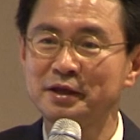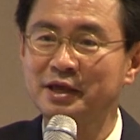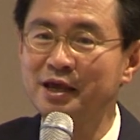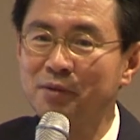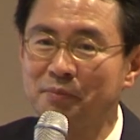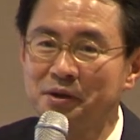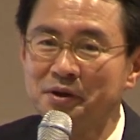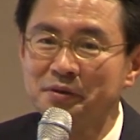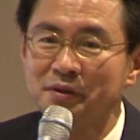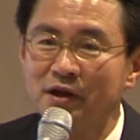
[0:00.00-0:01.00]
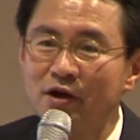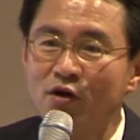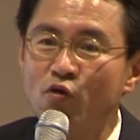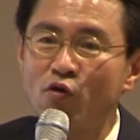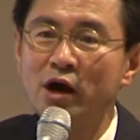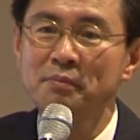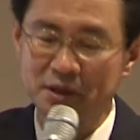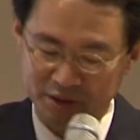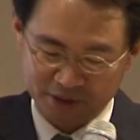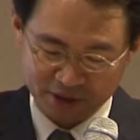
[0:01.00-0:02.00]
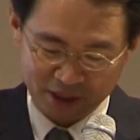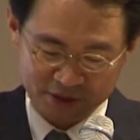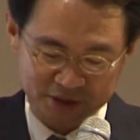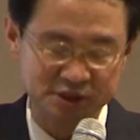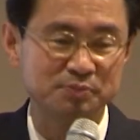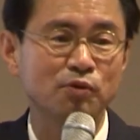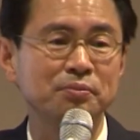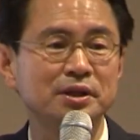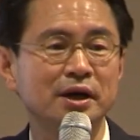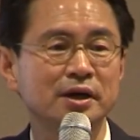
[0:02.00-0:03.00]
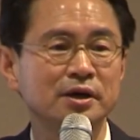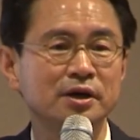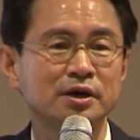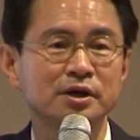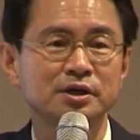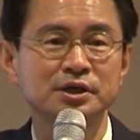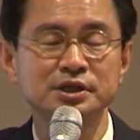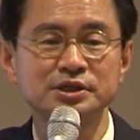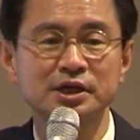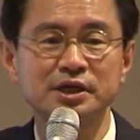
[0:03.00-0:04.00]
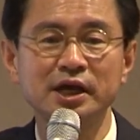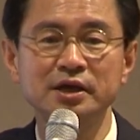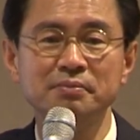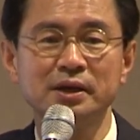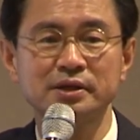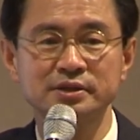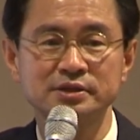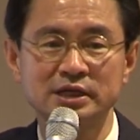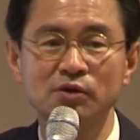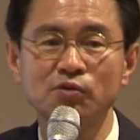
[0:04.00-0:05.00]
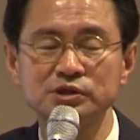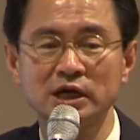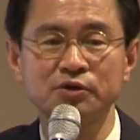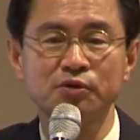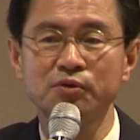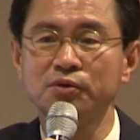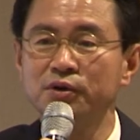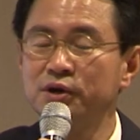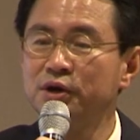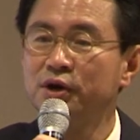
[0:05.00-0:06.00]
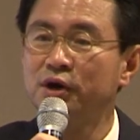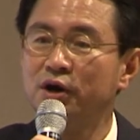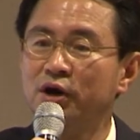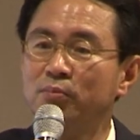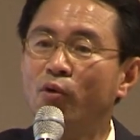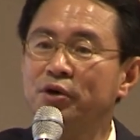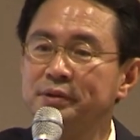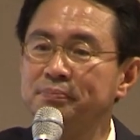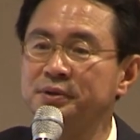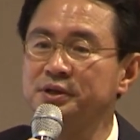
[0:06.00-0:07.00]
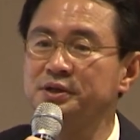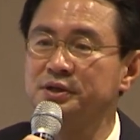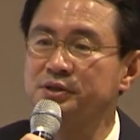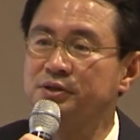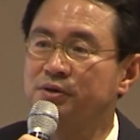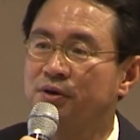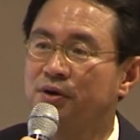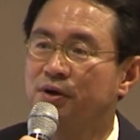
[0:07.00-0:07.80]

게임하면 화면에 들어갈 듯이 봅니다. 그게 이제 게임의 상호작용 어, 몰입 그런 거거든요.